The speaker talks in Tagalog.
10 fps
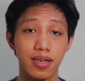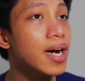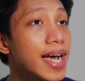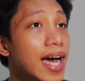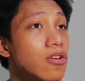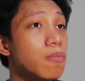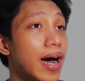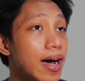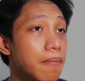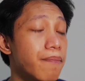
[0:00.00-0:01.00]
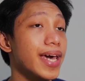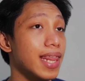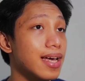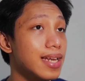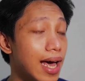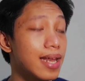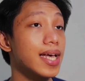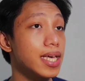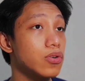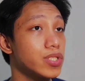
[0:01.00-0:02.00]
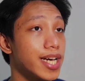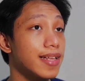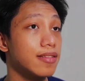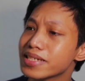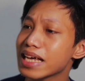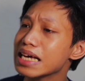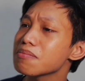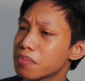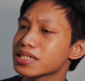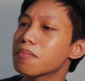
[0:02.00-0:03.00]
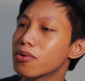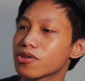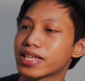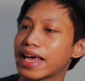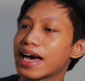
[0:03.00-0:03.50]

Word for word: Magkano ba ang perang ilalagay ko dyan? Masakit ba sa bulsa